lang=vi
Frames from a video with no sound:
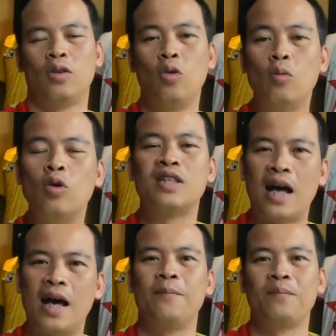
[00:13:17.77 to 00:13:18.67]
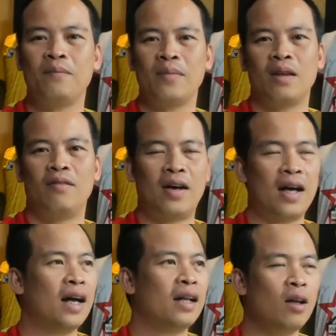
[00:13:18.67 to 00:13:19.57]
cúp quốc gia
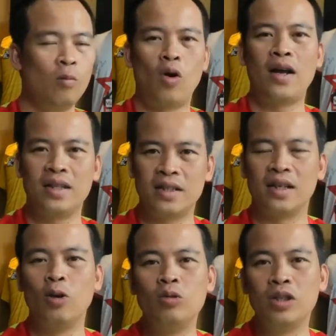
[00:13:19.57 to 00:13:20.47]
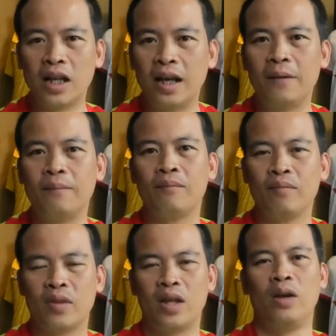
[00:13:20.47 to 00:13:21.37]
và thông qua những trận đấu như thế
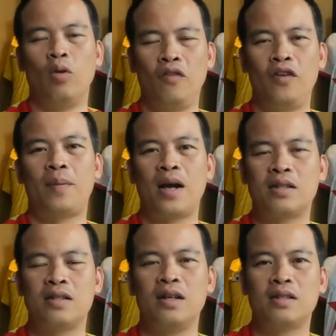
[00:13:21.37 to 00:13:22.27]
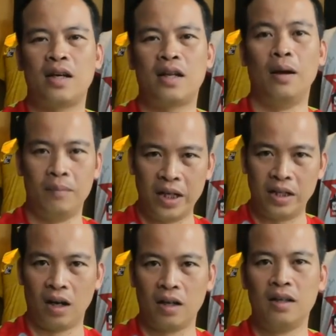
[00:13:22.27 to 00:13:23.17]
thì huấn luyện viên Park Hang-seo sẽ thẩm
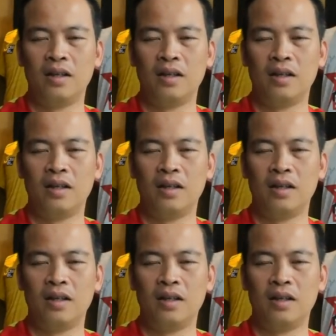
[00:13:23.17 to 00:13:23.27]
định được